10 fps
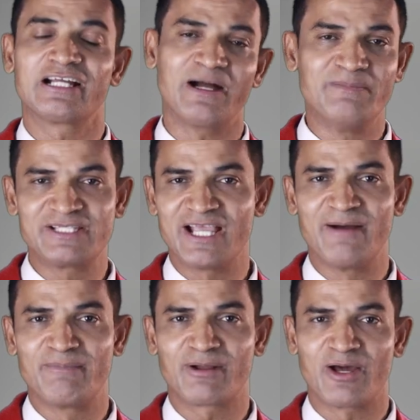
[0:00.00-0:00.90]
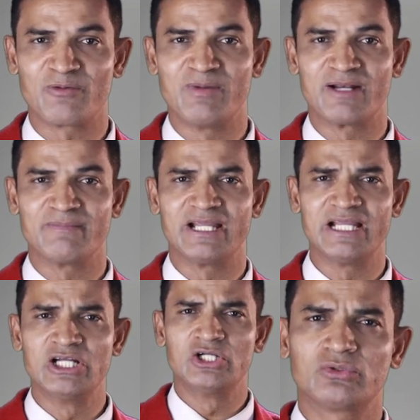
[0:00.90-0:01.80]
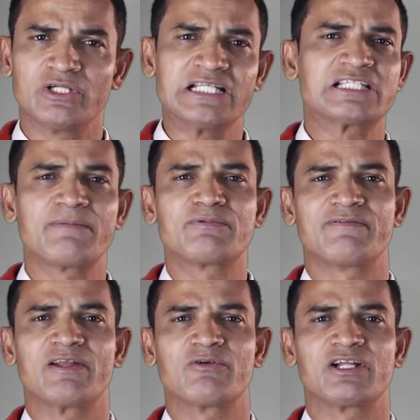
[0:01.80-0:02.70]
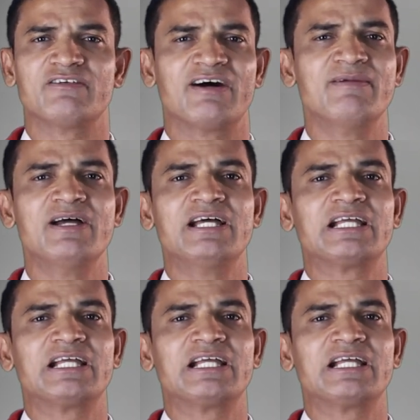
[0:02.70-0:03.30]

कब से आप कारोबार में हैं तो इन सब सवालों का जवाब